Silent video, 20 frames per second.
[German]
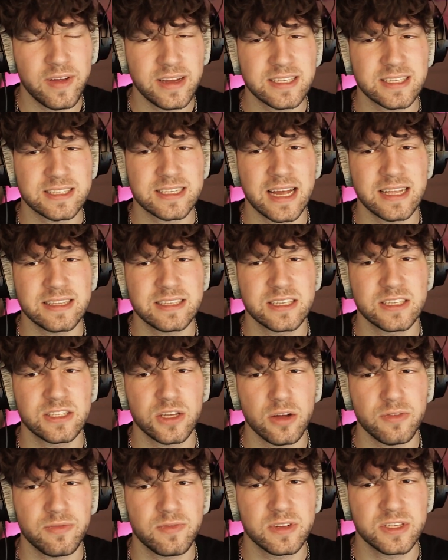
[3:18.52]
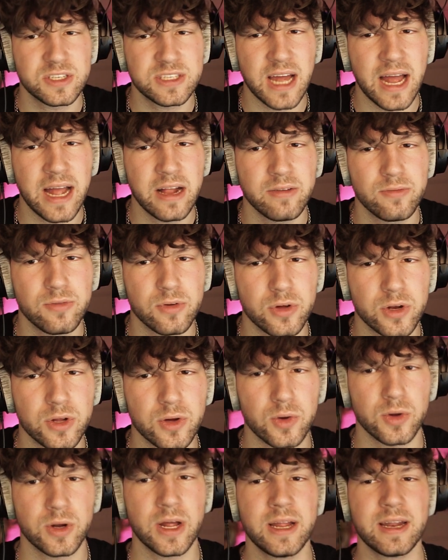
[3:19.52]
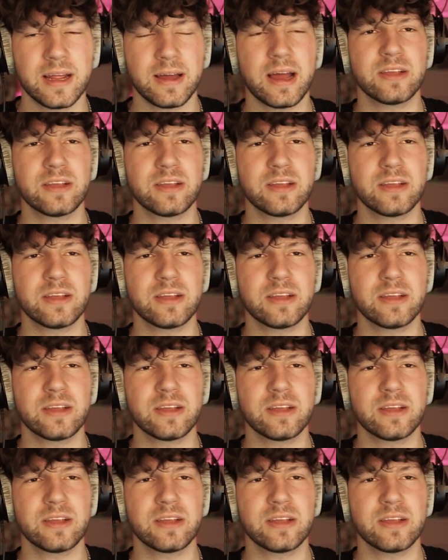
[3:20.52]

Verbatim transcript: wenn ich das Ganze nicht öffentlich teilen würde, oder?